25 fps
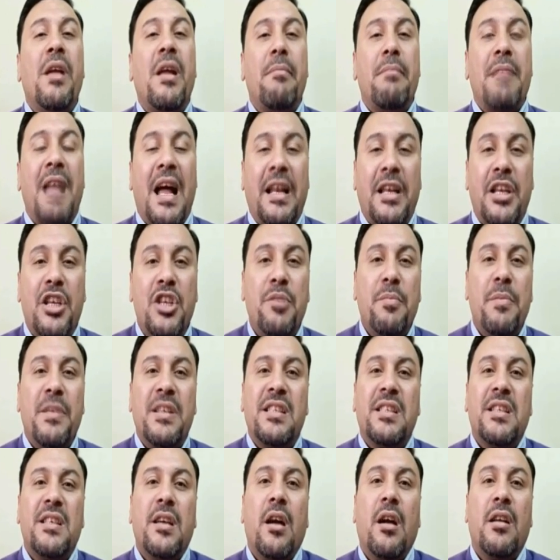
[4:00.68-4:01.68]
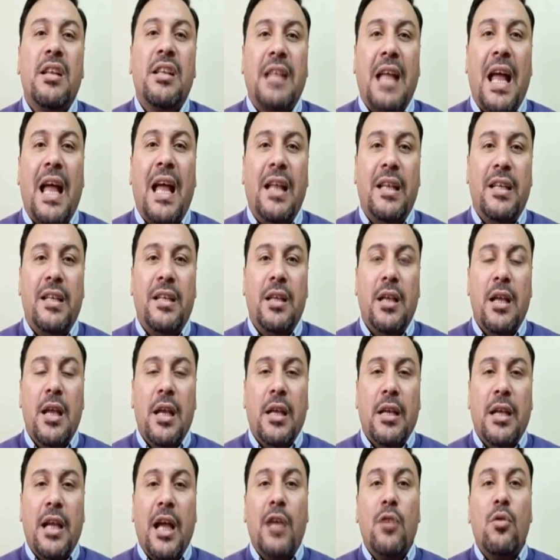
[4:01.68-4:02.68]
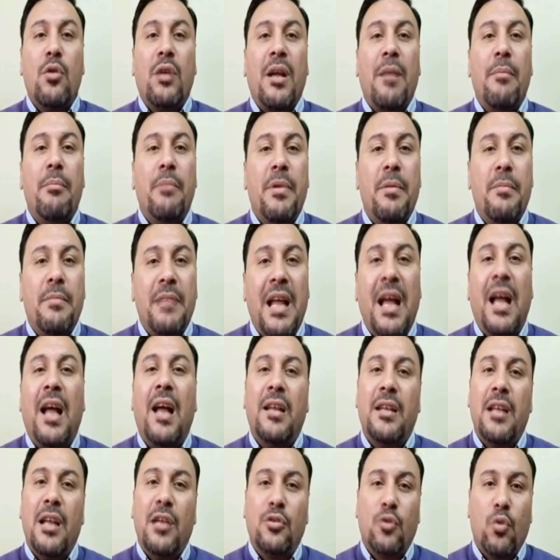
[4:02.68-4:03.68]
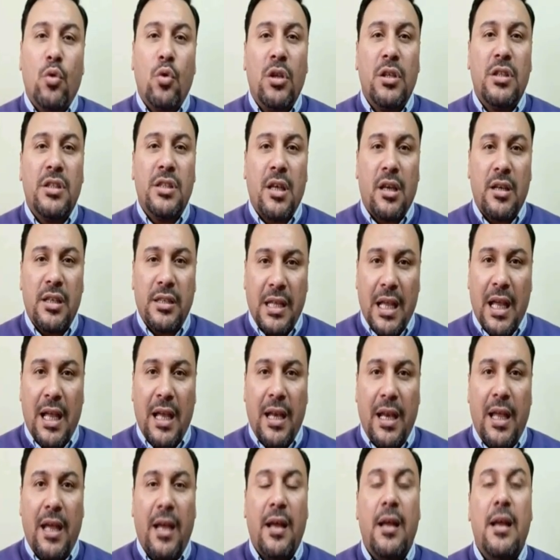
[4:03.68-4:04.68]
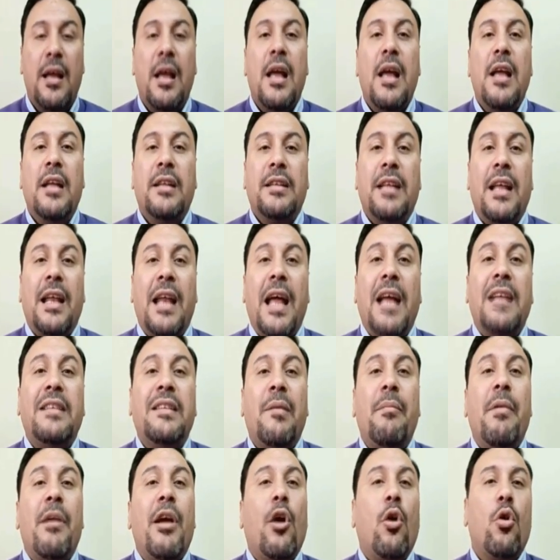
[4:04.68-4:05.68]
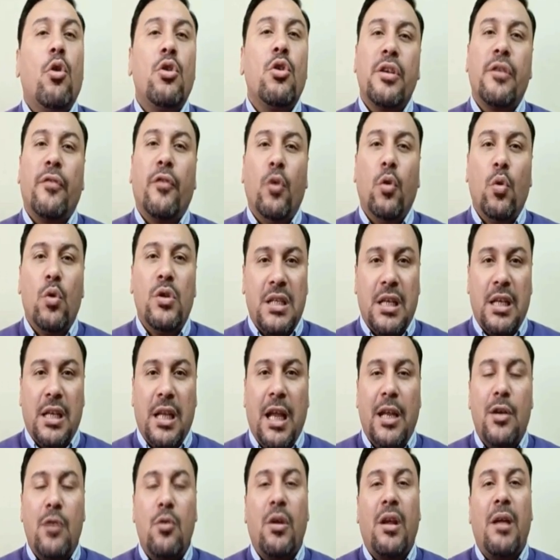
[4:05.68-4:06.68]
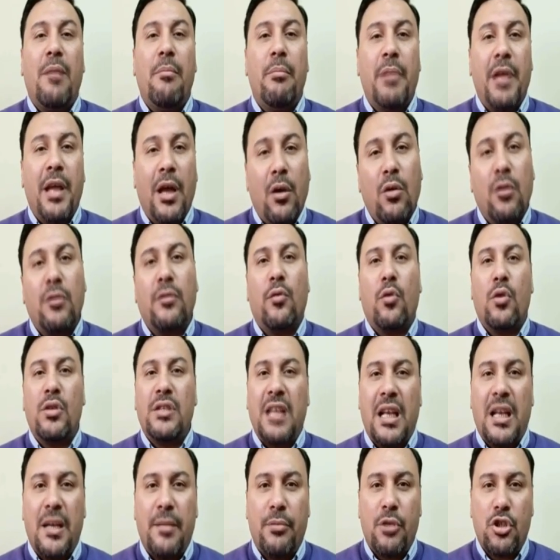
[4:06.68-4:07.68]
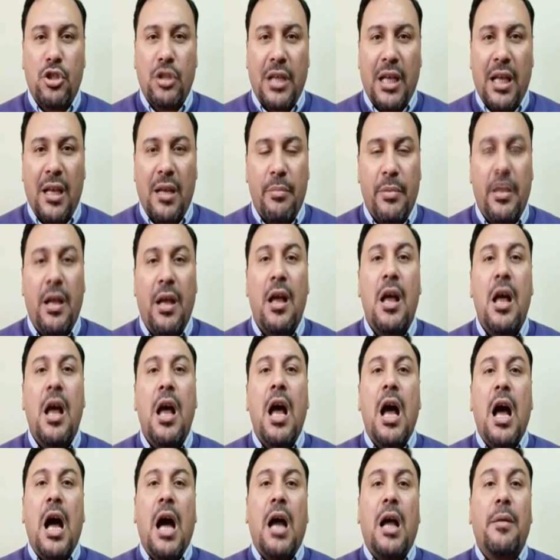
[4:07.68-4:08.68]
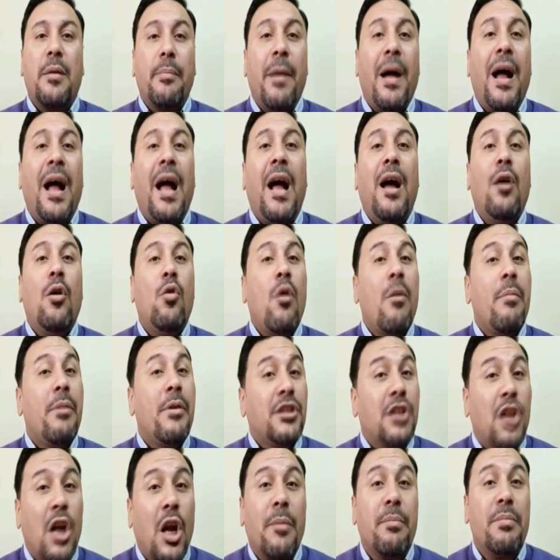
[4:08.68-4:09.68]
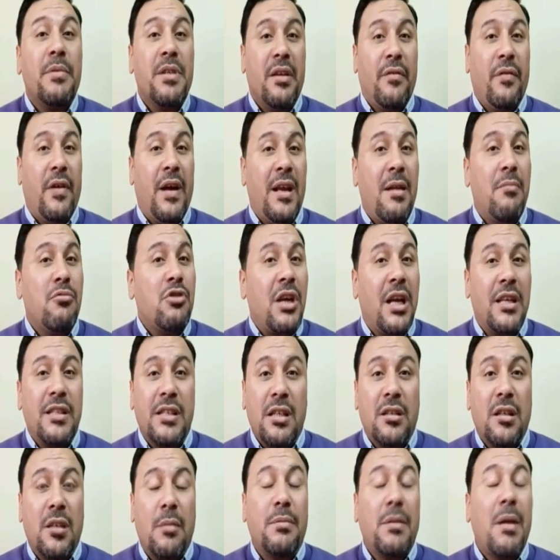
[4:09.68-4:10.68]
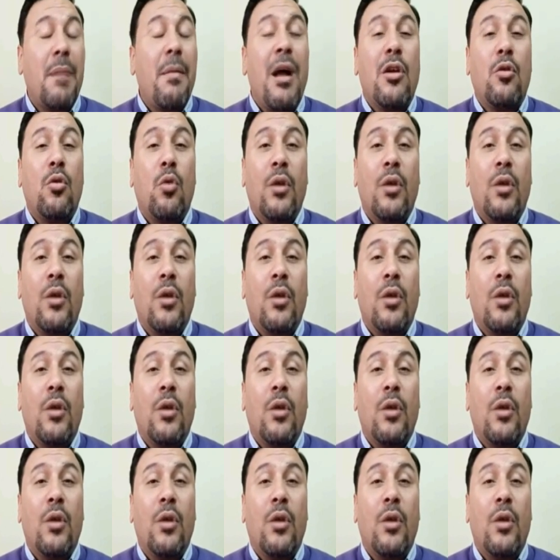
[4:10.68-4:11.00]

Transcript: يمنعنيش من زياره اهلي لانه كان بيمنعها انها تروح زياره اهلها ثلاثه ما ياخدش فلوسي لانه كان بياخد فلوسها اللي بتشتغل بيها اربعه هو بيضربني فانا مش عايزاه يضرب طبعا